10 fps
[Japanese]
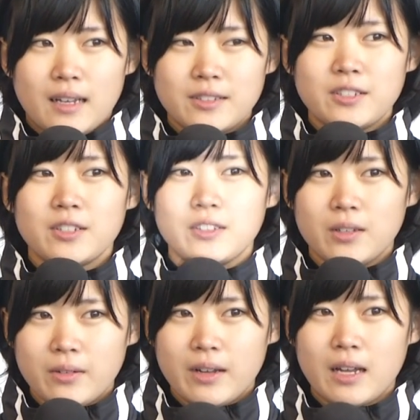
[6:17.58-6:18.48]
初出走
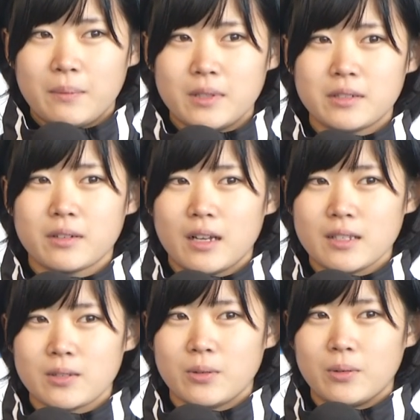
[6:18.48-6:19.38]
は無自己完
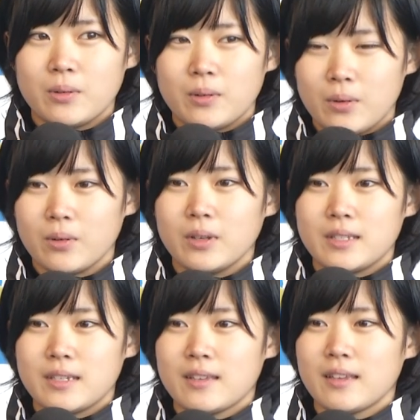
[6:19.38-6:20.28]
走を意
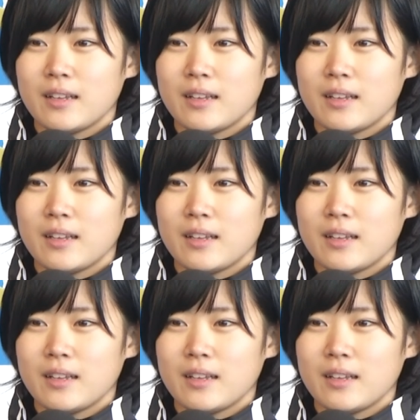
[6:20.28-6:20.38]
識して